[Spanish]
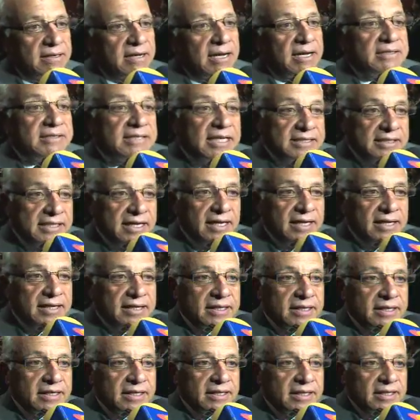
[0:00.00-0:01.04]
Es decir,
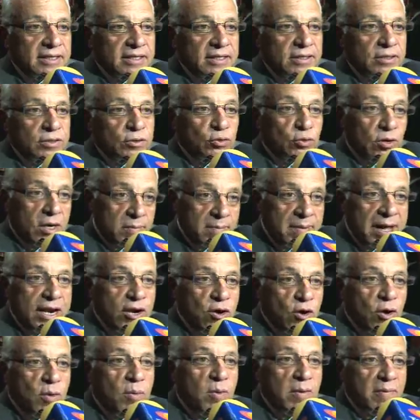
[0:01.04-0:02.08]
tu
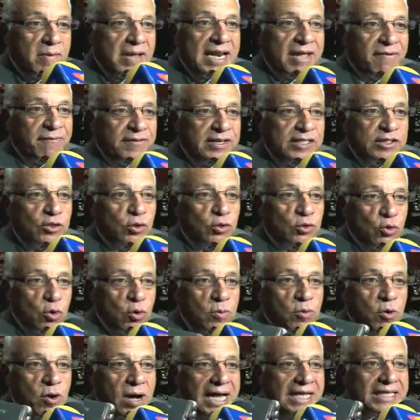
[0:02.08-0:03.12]
hermano como beneficio
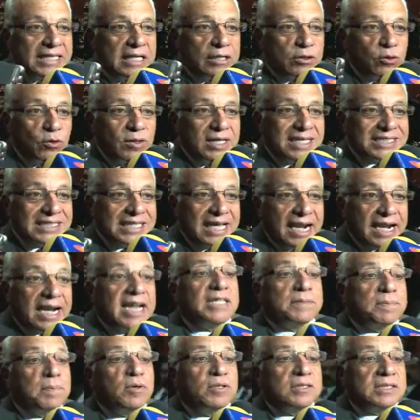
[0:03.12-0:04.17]
tuvo actitudes de
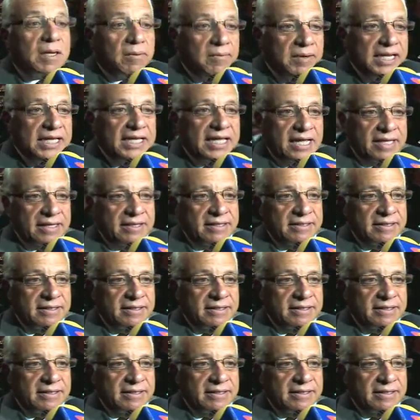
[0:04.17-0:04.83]
responsabilidad